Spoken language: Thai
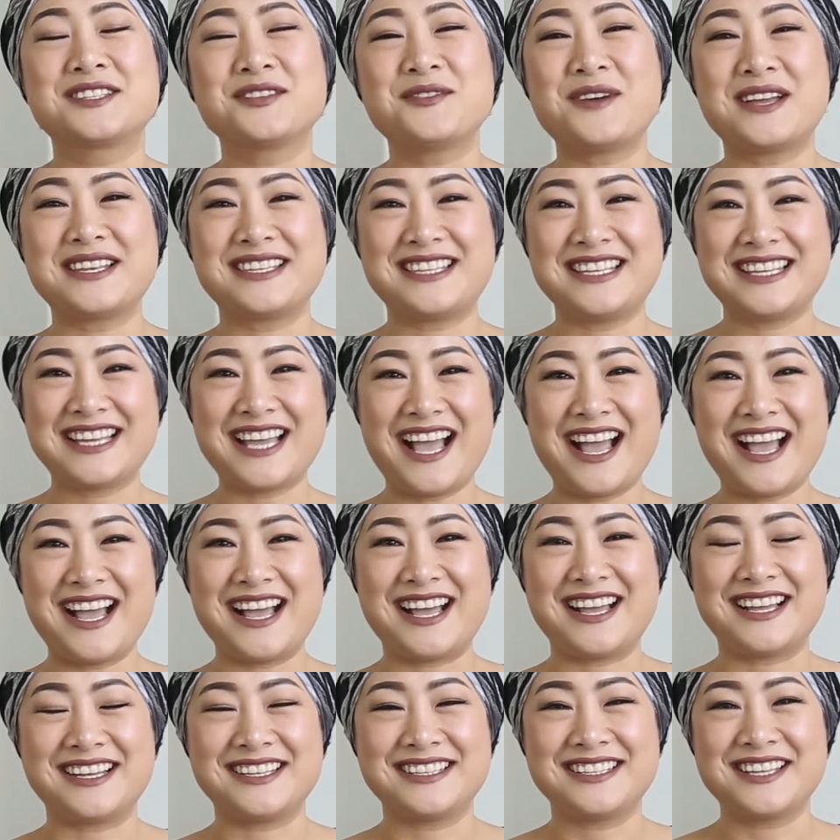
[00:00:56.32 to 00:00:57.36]
สวัสดีค่ะ
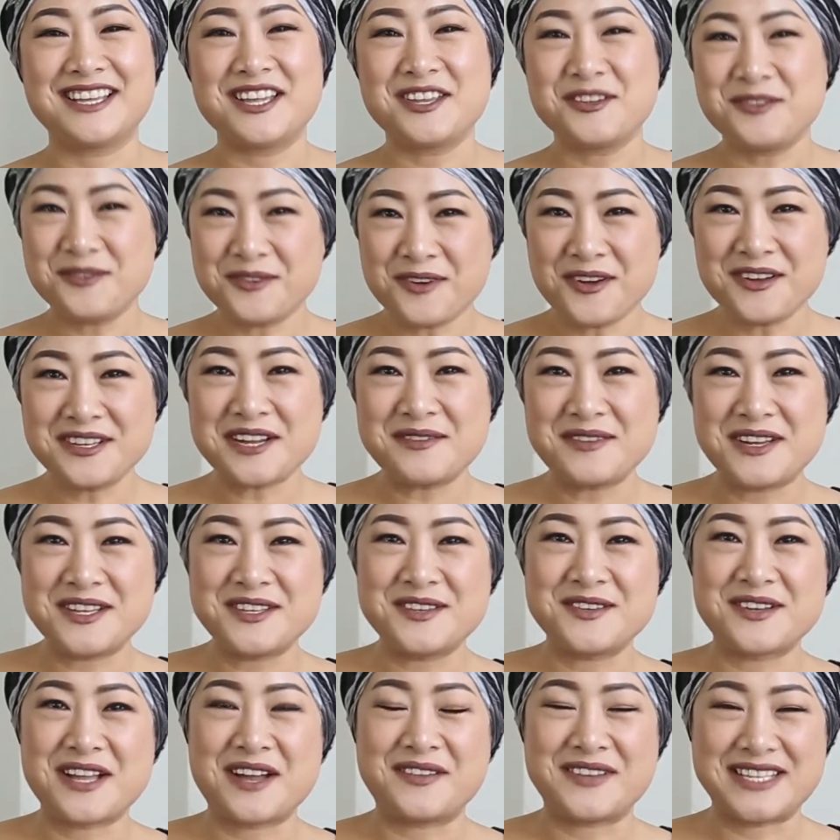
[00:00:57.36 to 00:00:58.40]
ทุกคนกำลัง
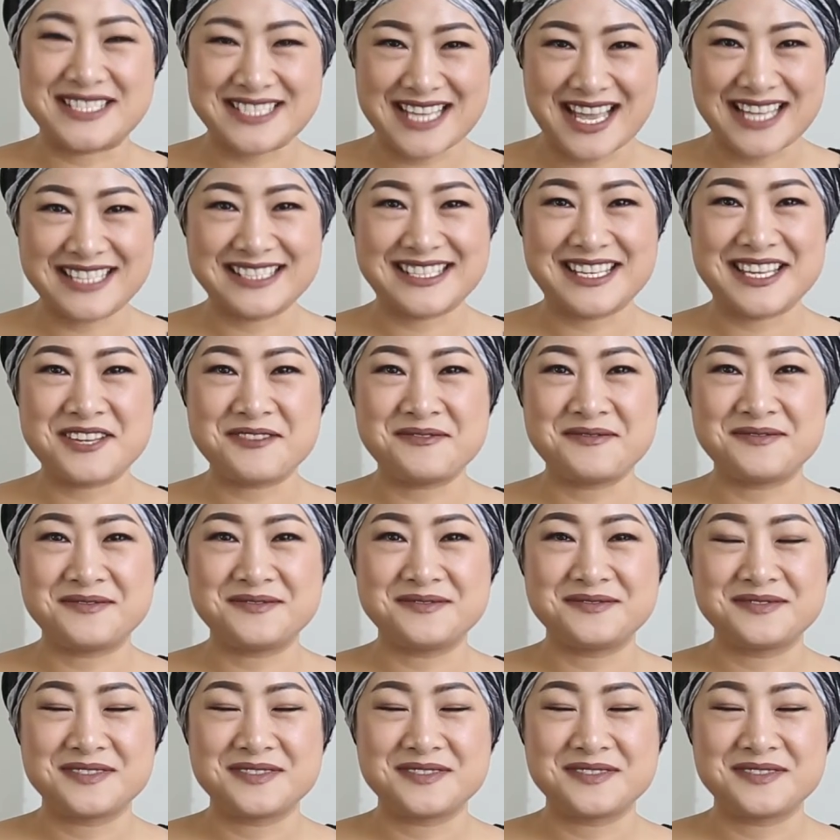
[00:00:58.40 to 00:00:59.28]
อยู่กับอาจารย์กิฟต์